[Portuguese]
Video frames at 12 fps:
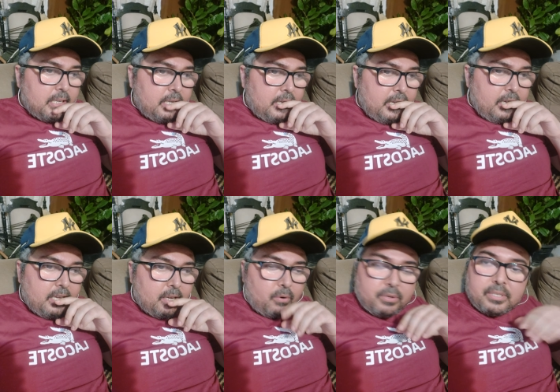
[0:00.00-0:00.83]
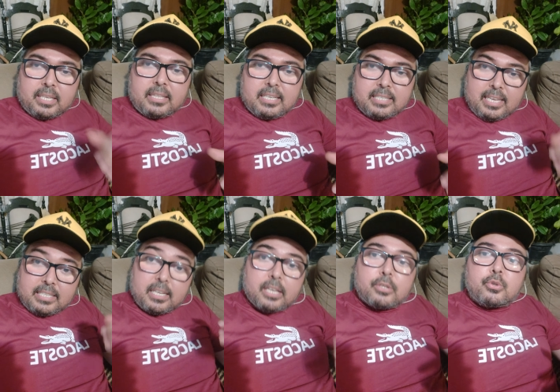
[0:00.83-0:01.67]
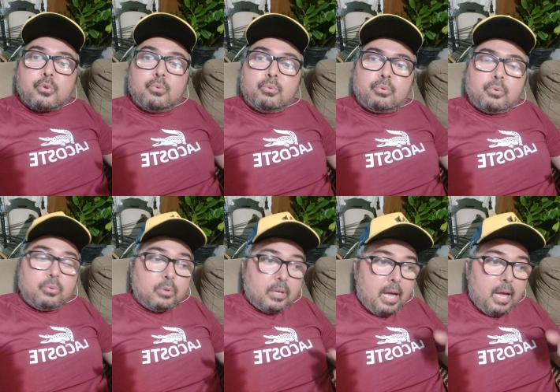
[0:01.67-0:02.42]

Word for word: E com certeza esse assunto,